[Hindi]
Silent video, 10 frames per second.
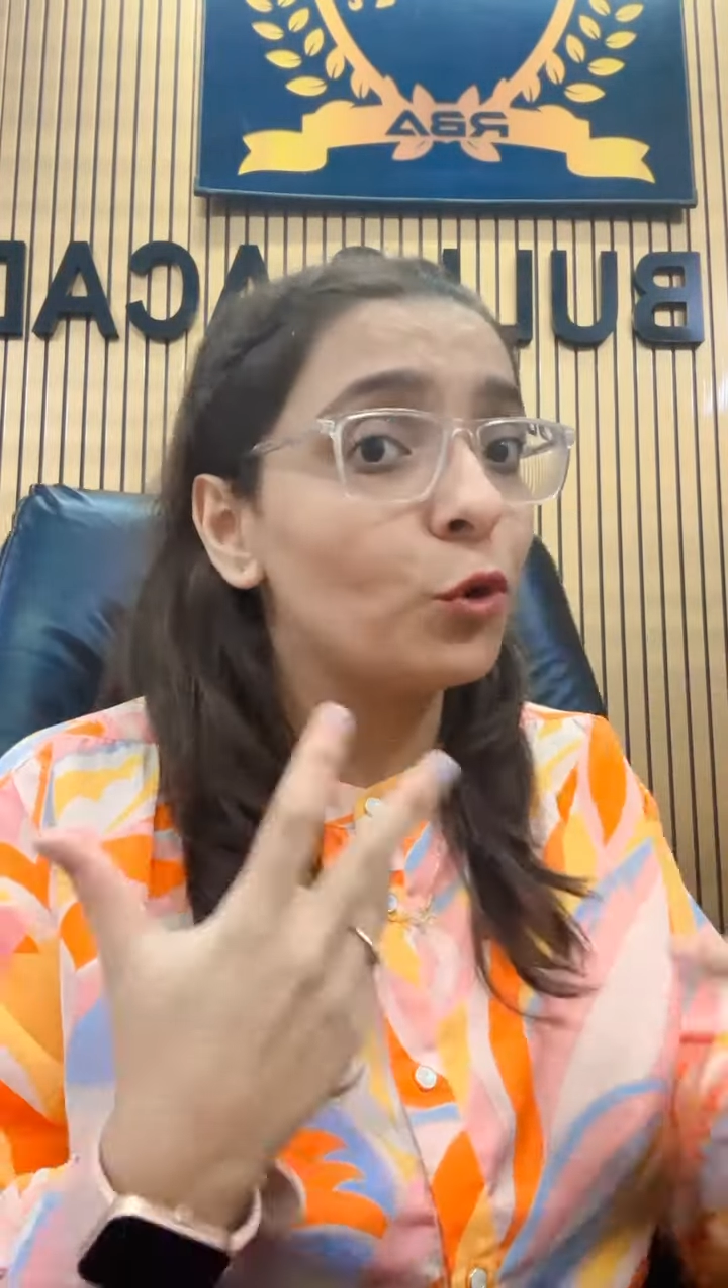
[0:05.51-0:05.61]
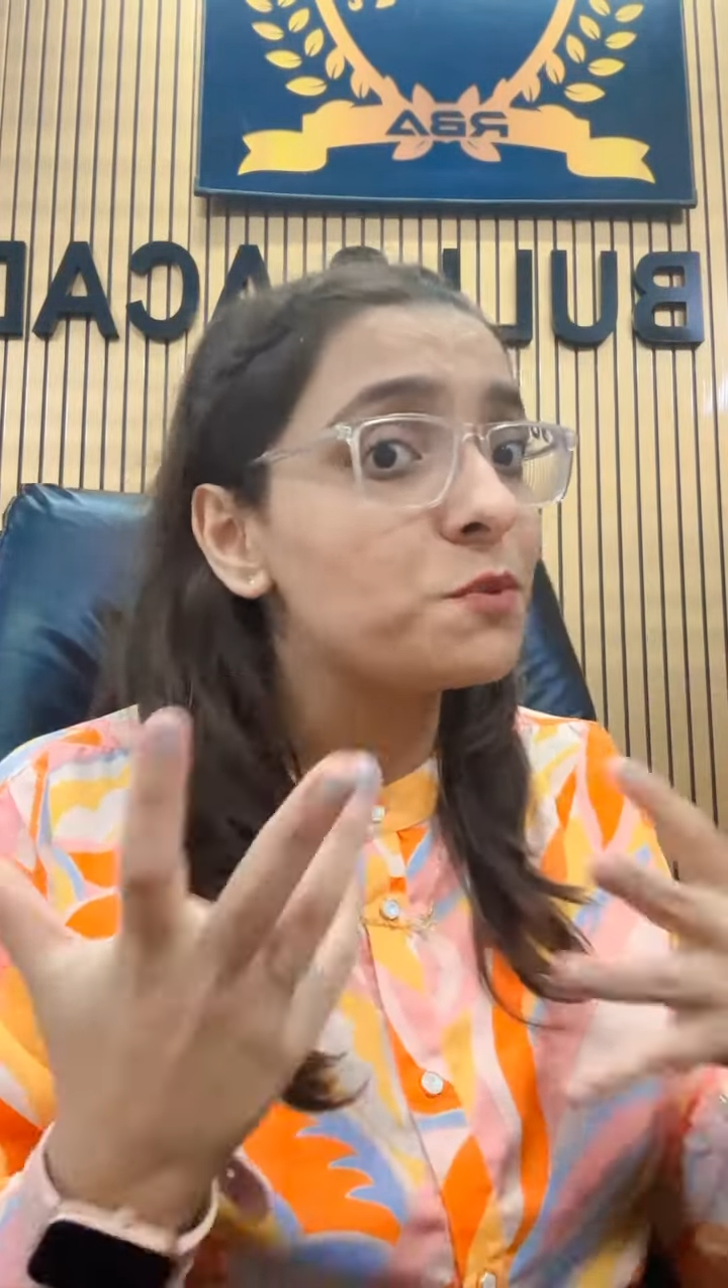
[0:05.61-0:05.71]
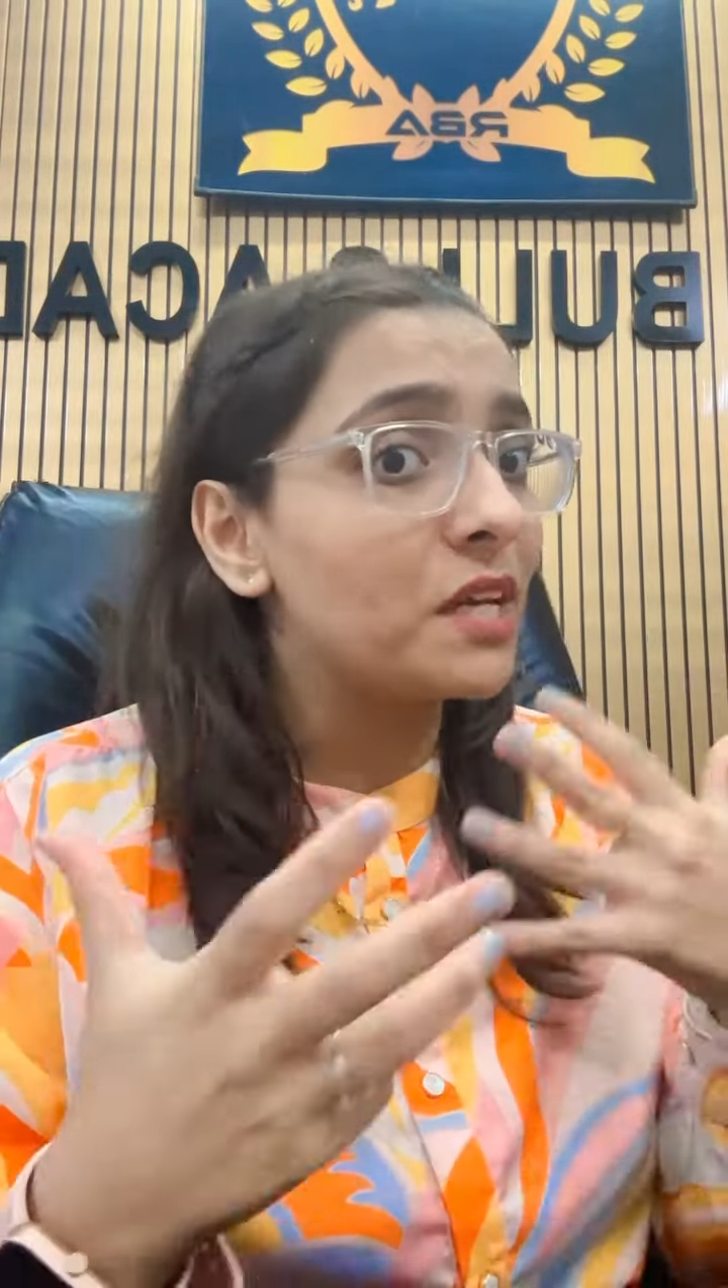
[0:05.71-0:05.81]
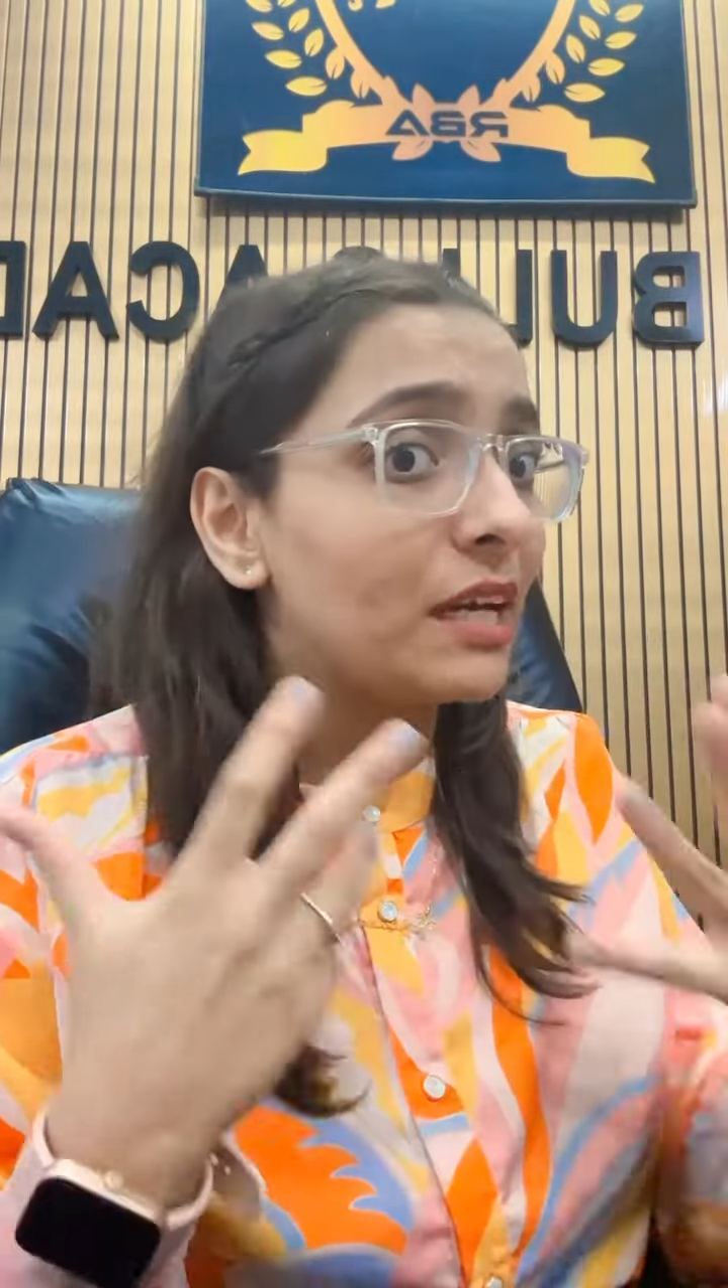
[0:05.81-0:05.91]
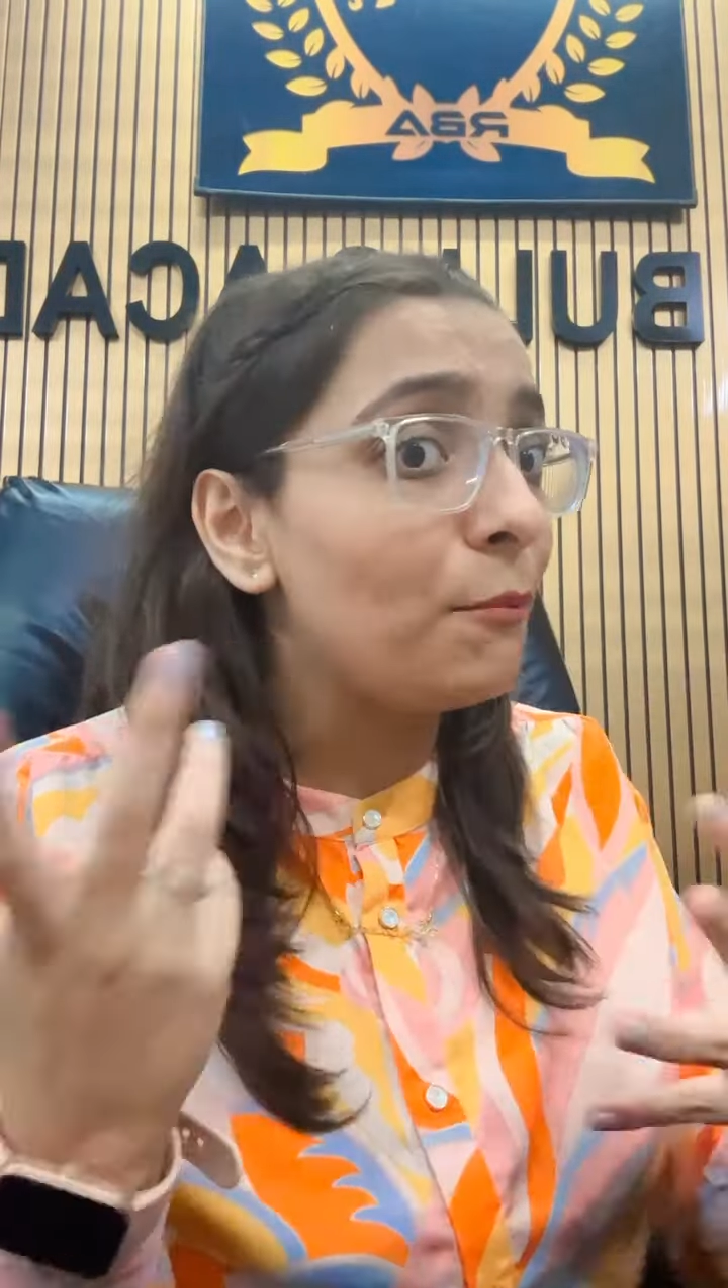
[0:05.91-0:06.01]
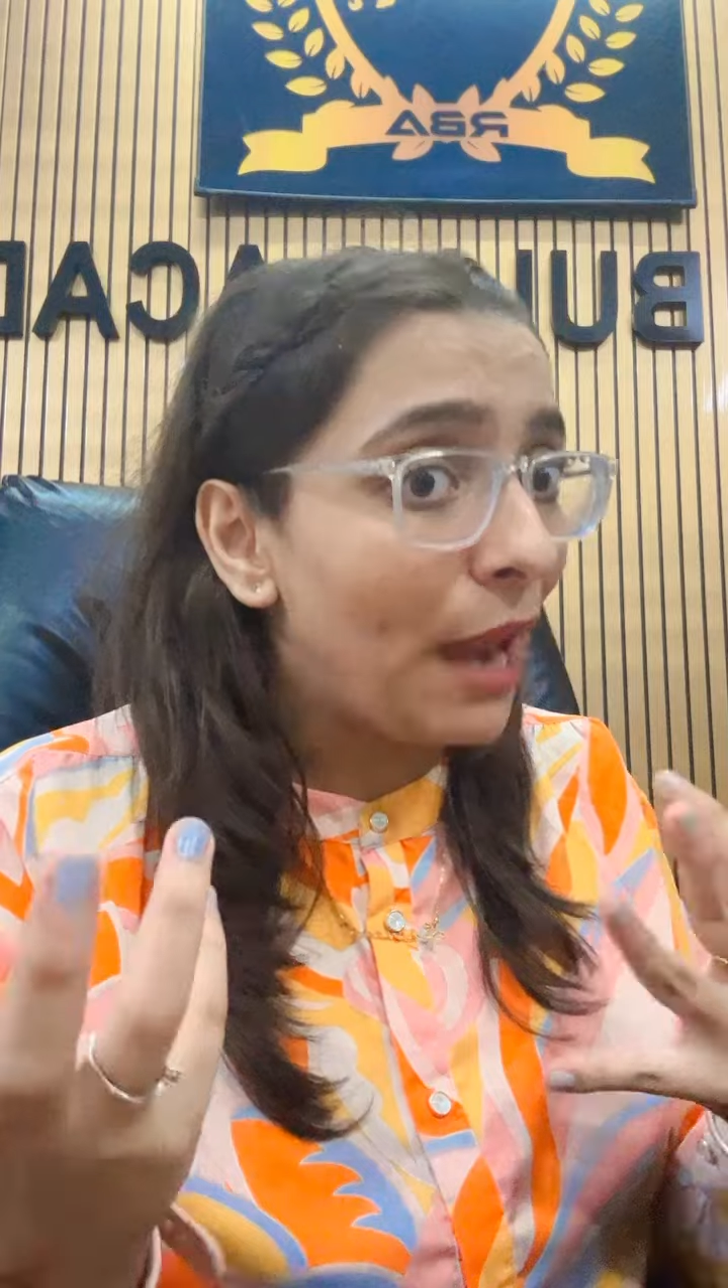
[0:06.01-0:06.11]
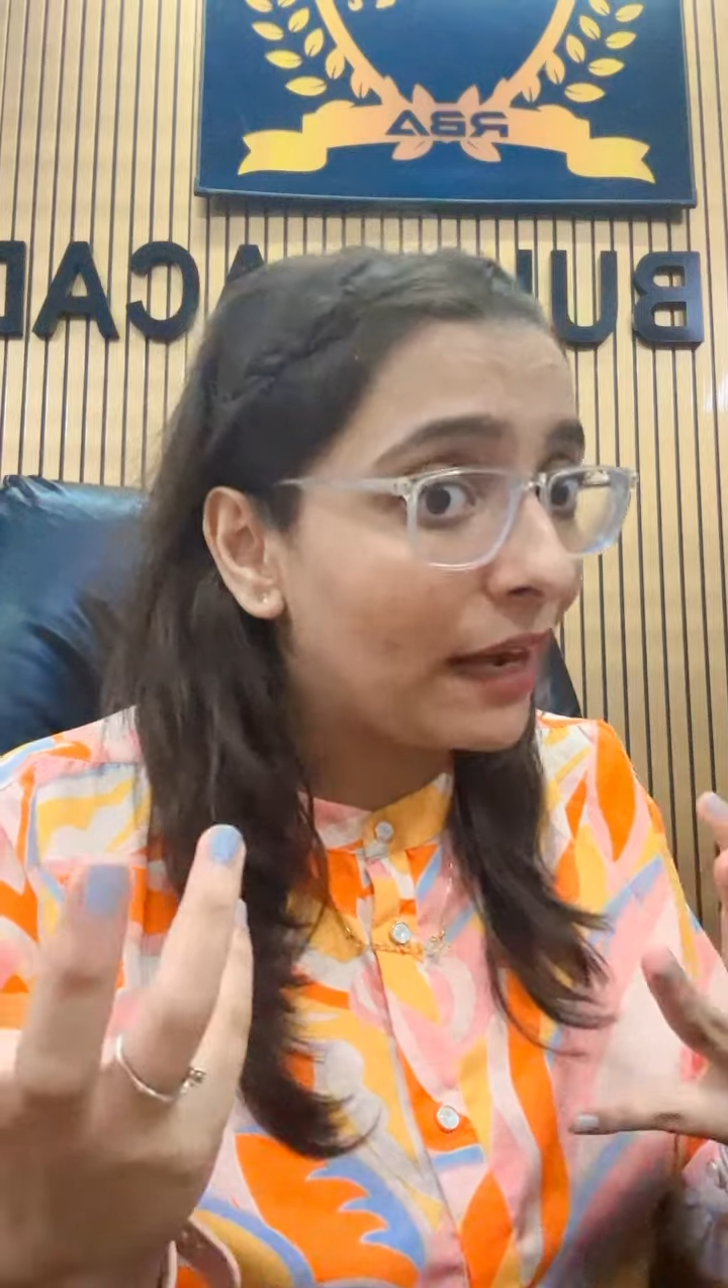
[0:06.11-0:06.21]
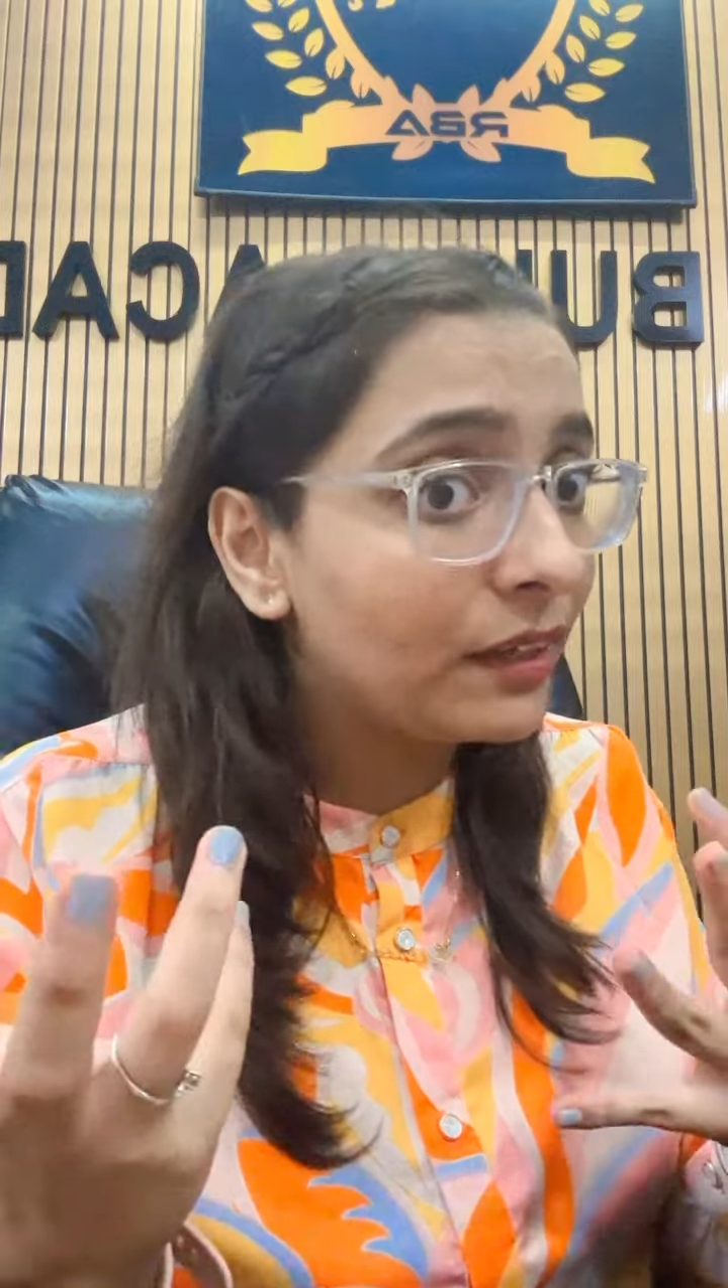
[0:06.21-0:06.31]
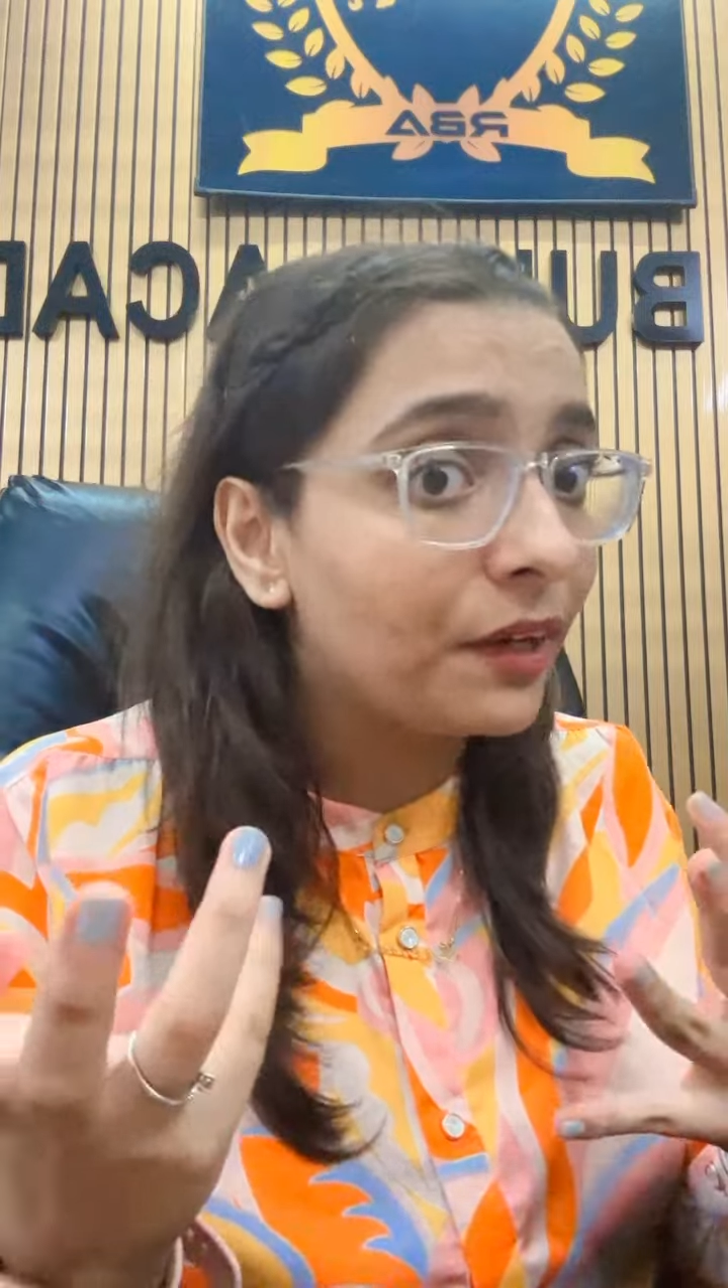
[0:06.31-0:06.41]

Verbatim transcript: ग्रुप देने का प्लान